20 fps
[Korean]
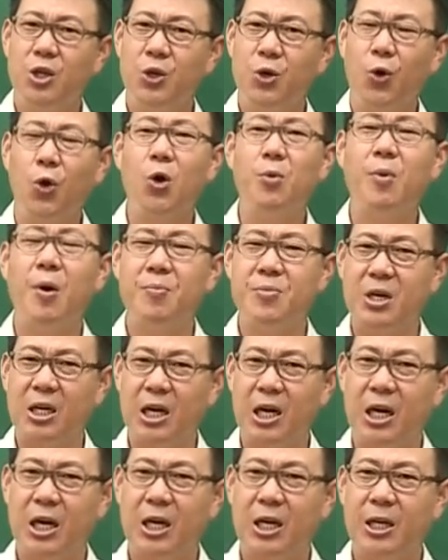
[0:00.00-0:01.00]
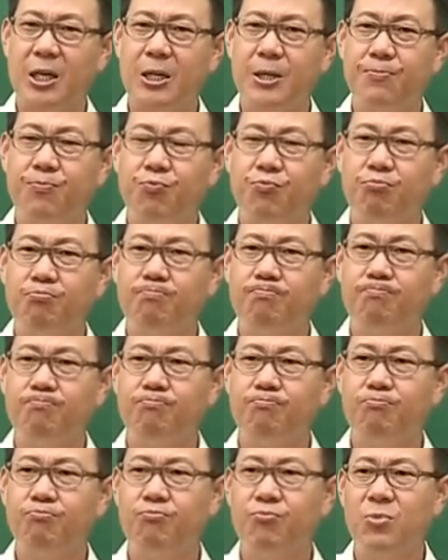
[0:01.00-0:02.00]
요거 뭡니까?
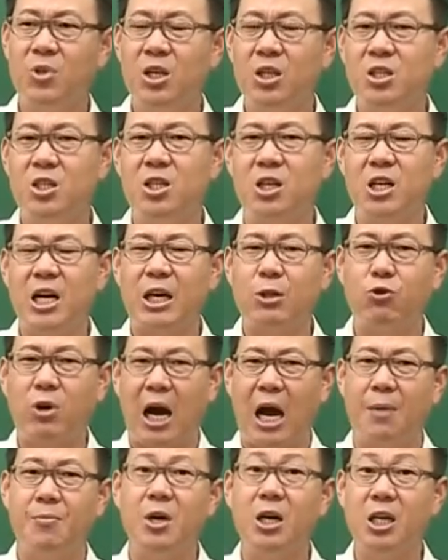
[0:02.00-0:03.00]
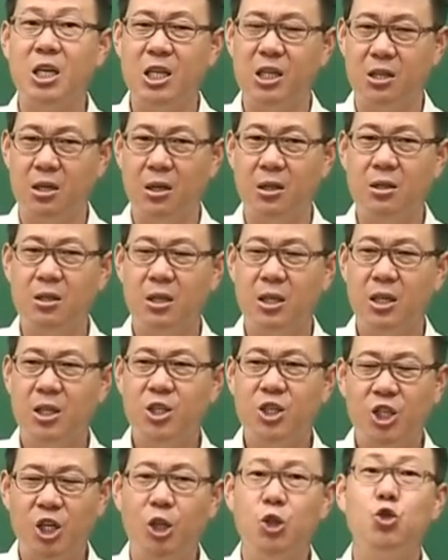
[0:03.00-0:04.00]
음, 전라도 가명이 있던
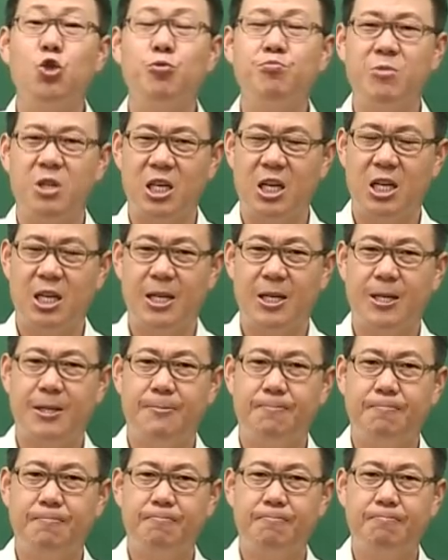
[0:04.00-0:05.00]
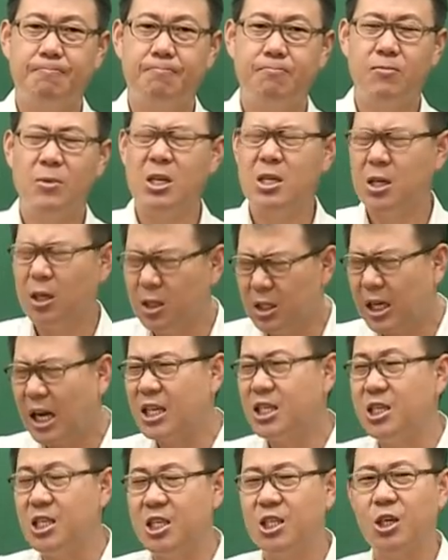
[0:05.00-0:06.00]
전주입니다. 이건
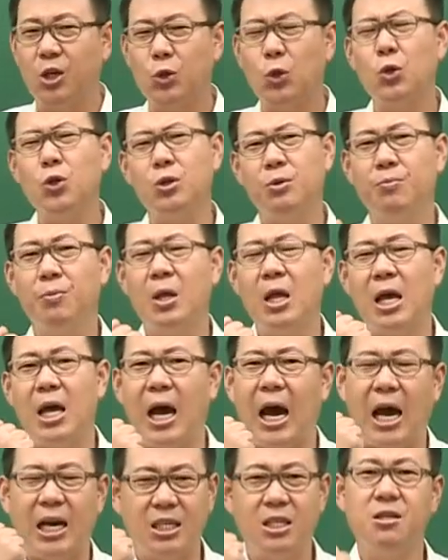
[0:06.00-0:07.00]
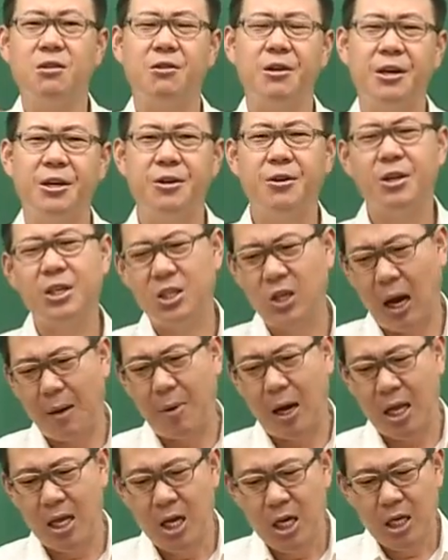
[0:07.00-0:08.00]
사실 이 정도는 아실 거예요. 여기서
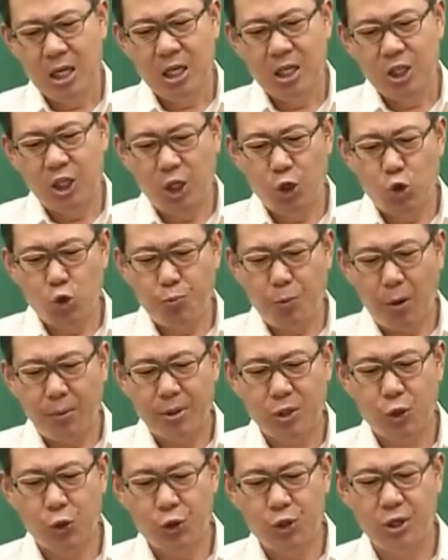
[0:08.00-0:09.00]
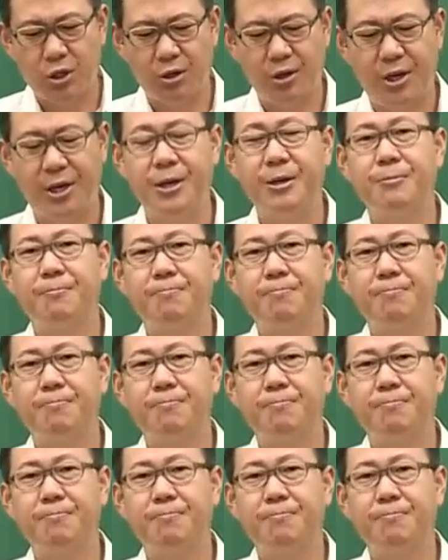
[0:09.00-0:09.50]
아마 전주 뽑아줬을 거예요.